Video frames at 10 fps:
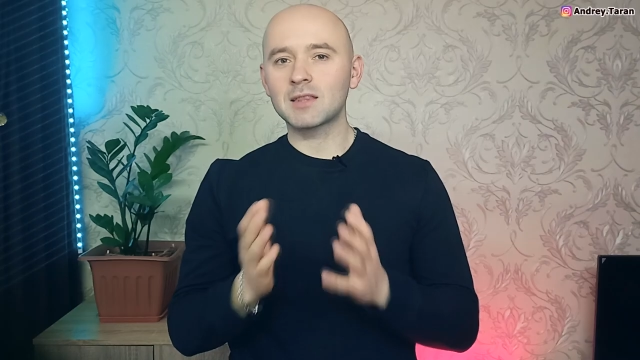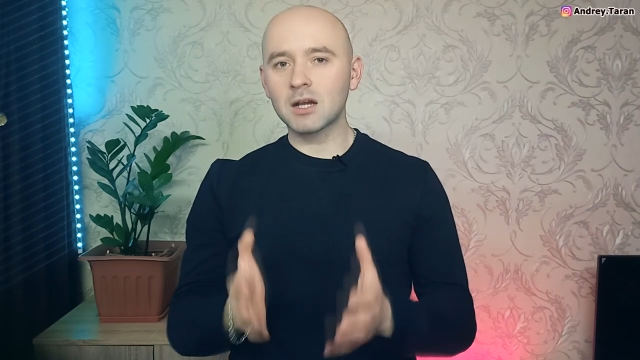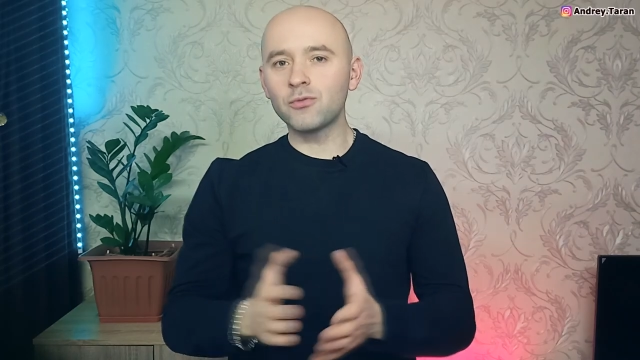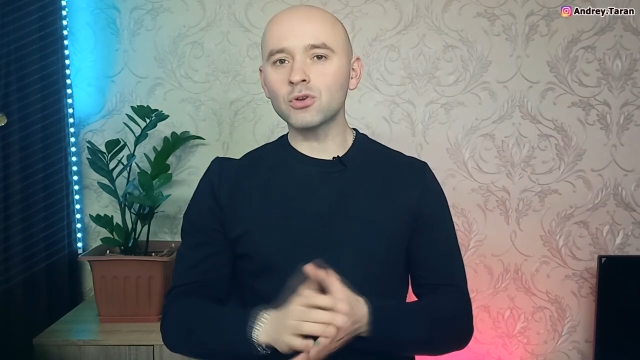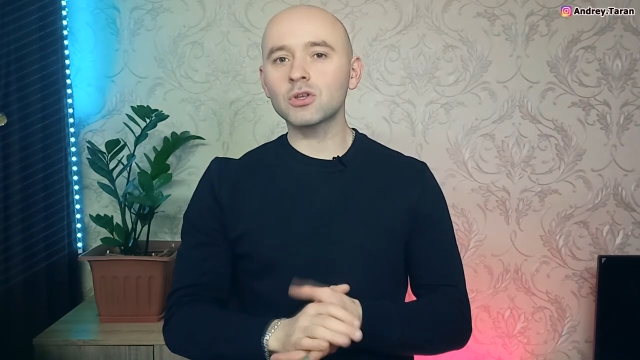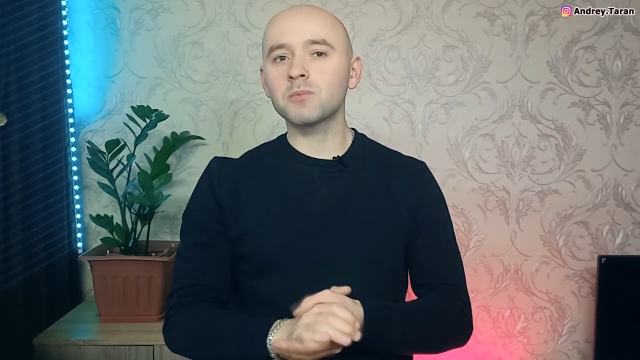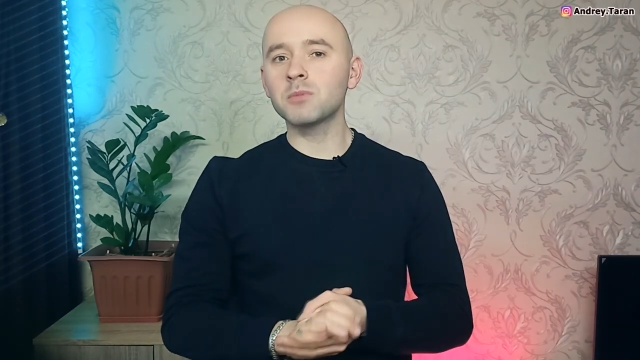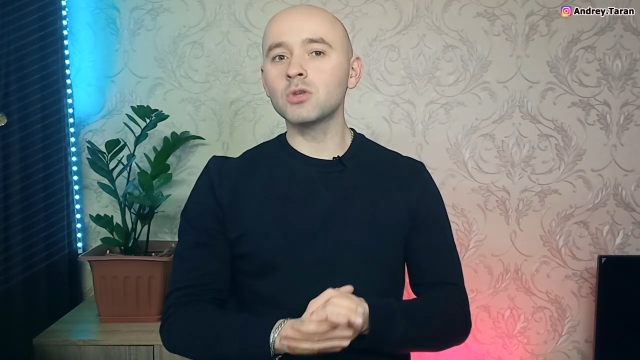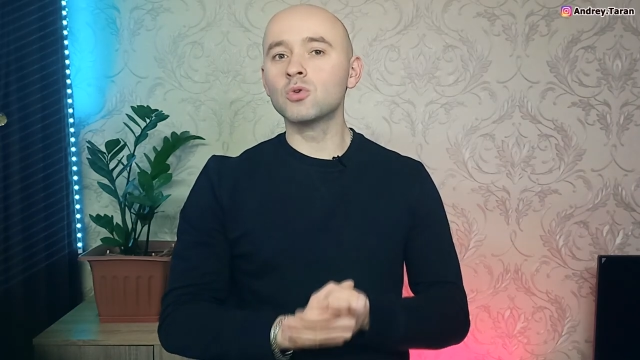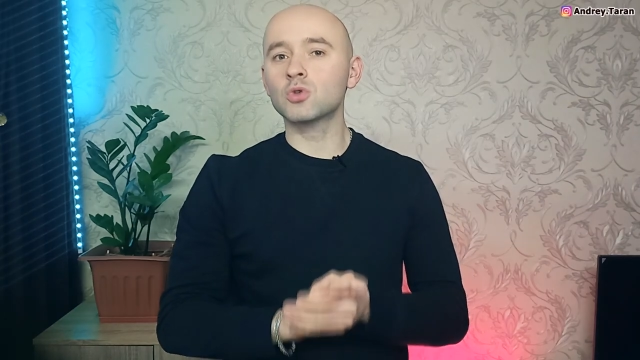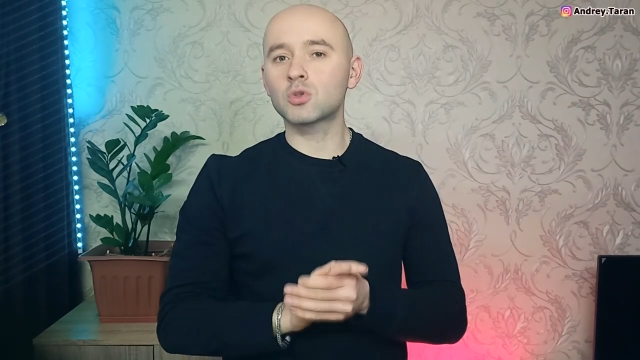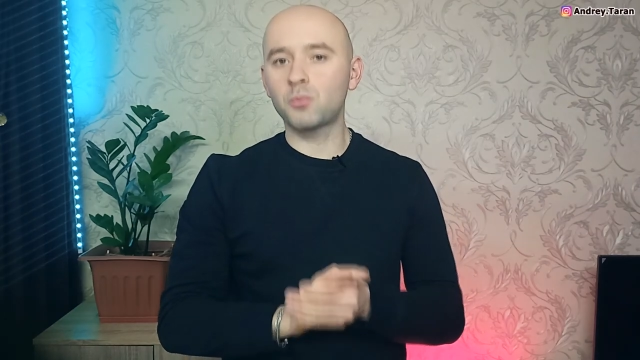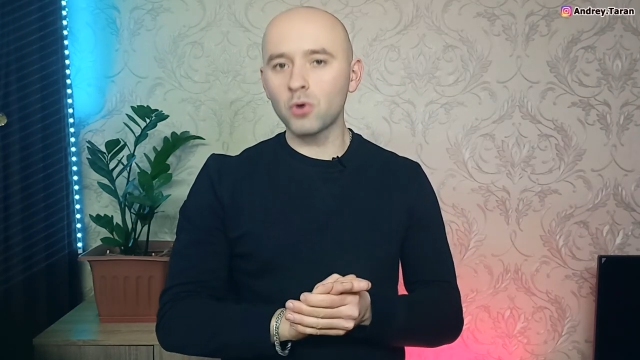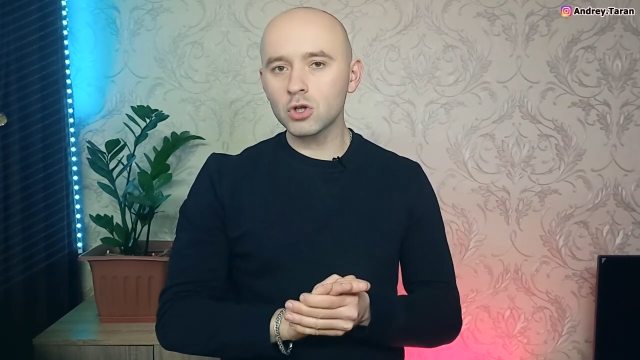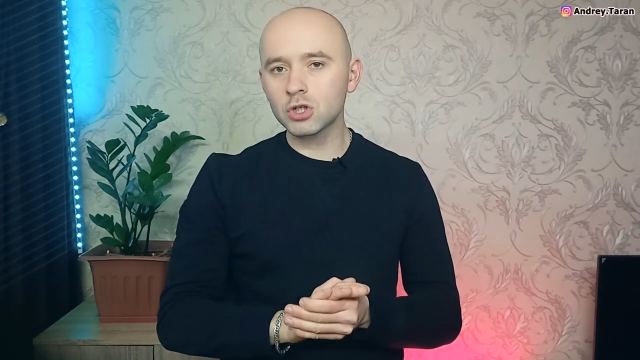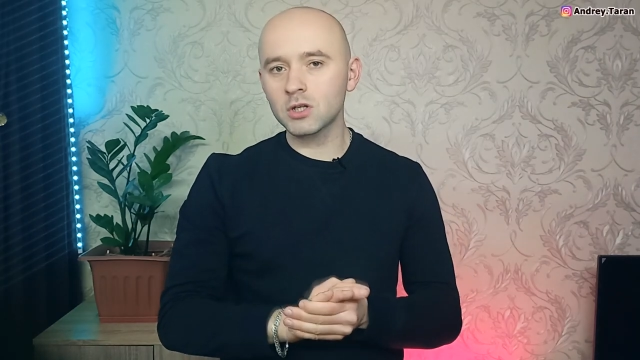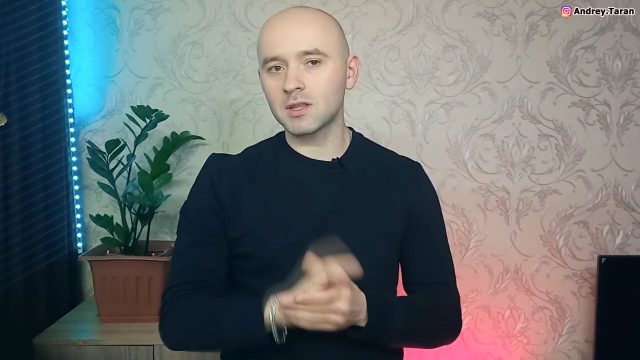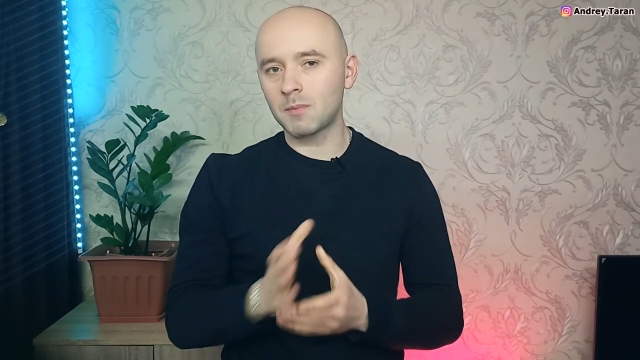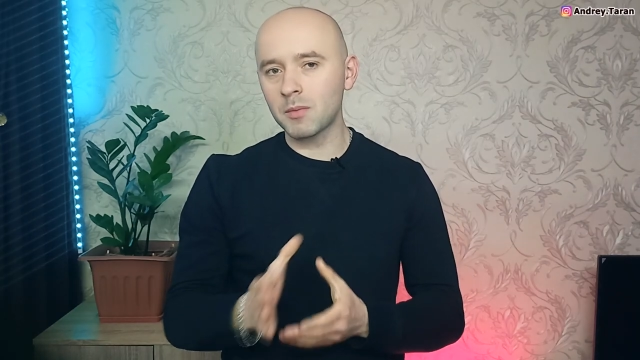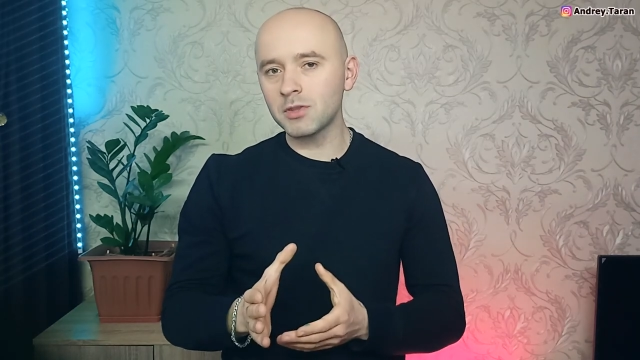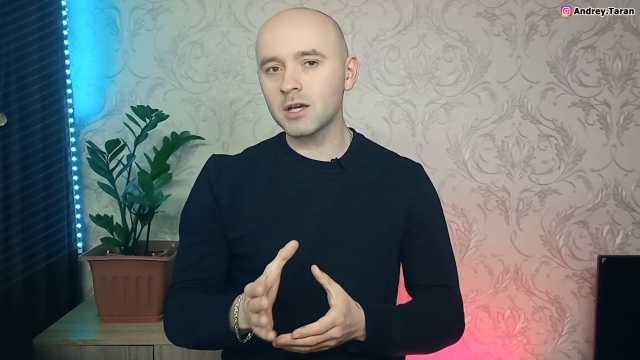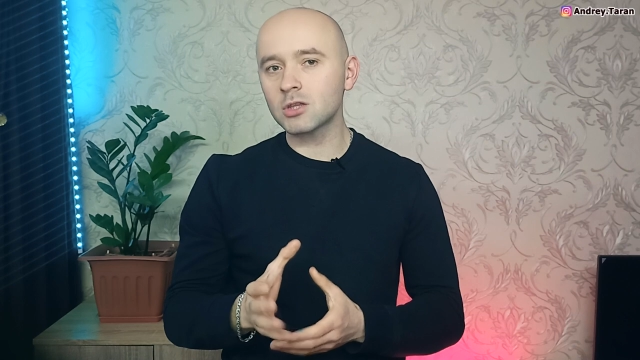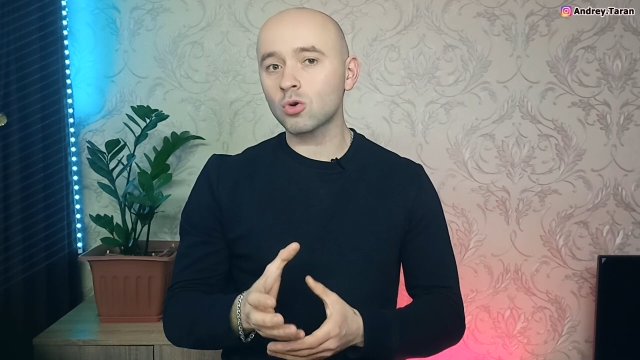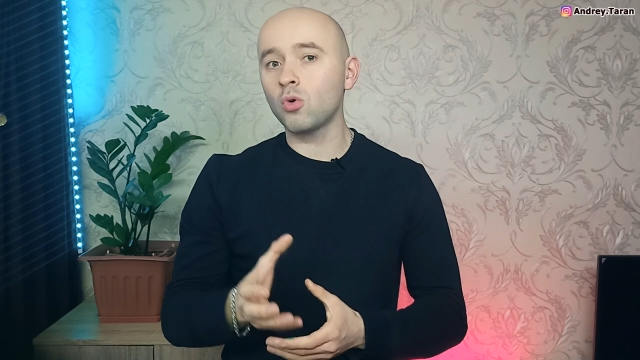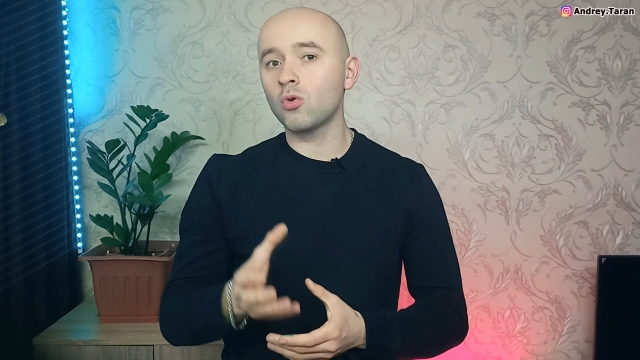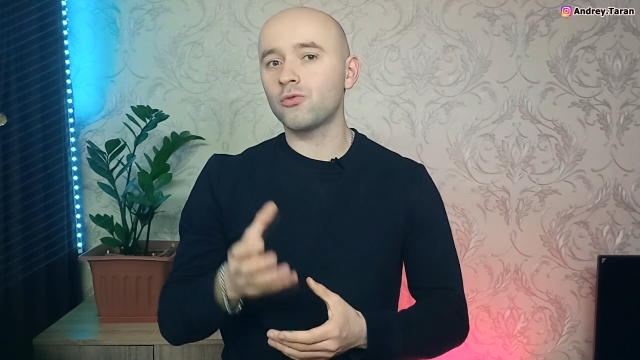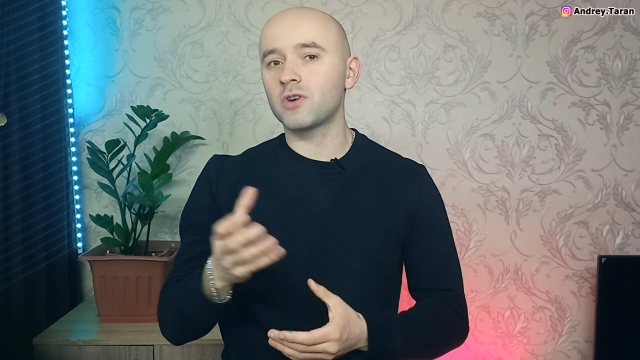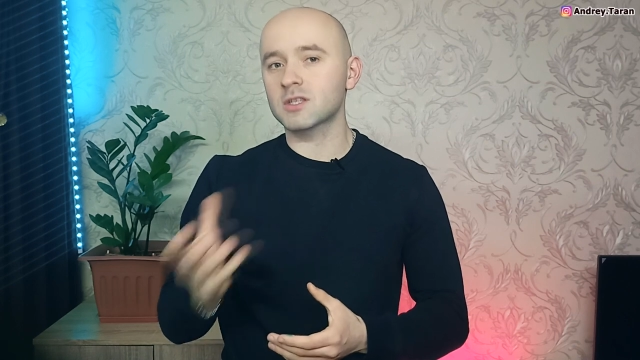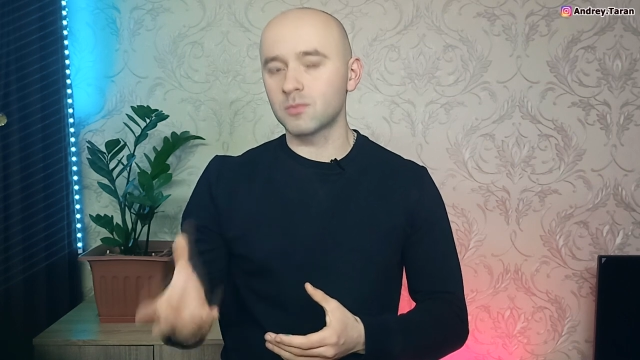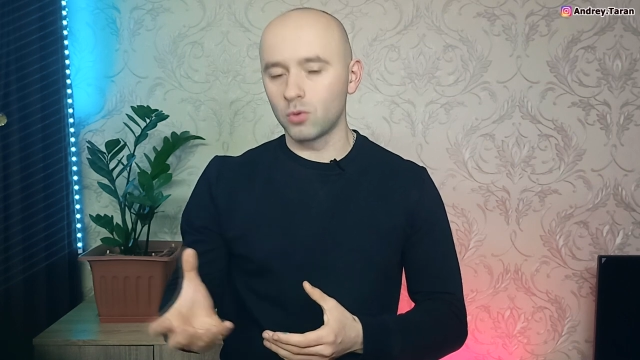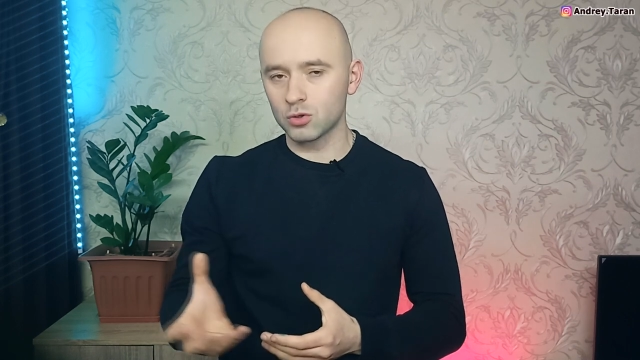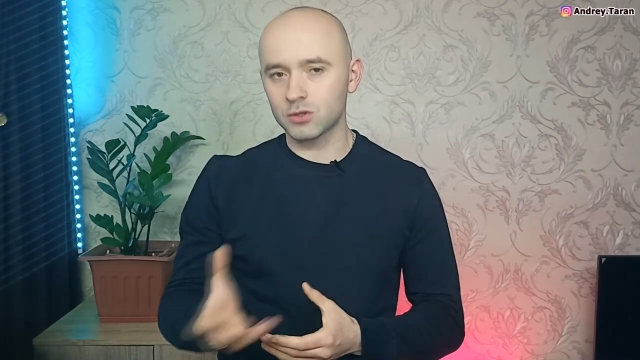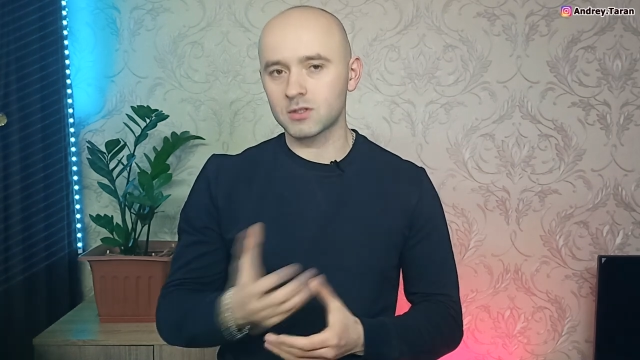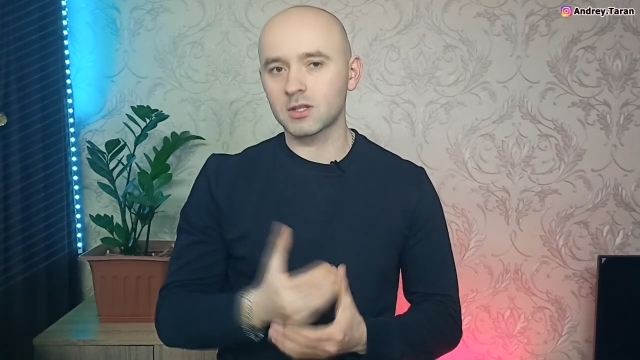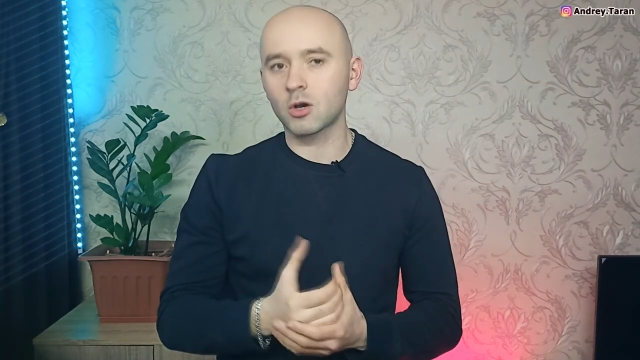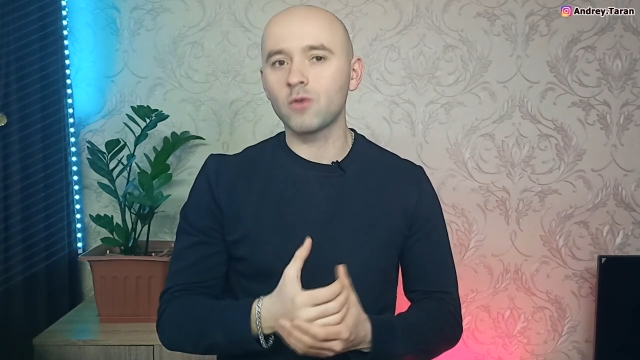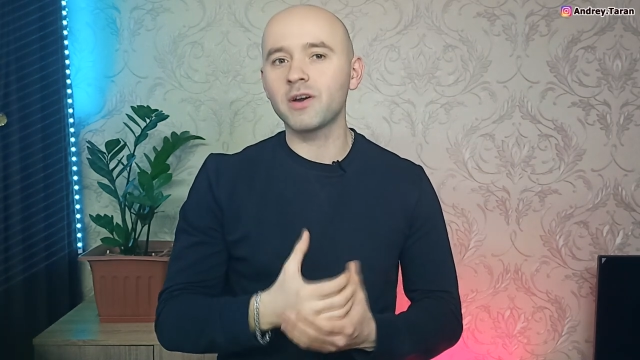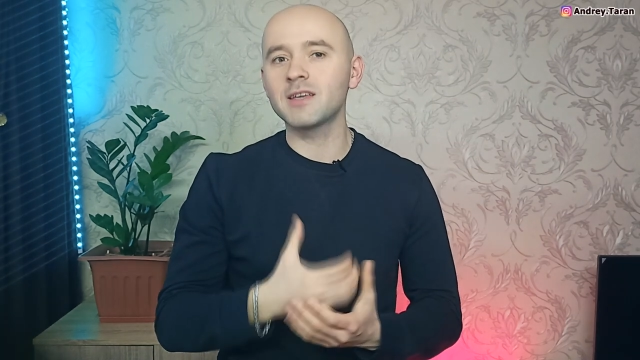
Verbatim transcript: Так вот, Минюст Польши напоминает о возможности такого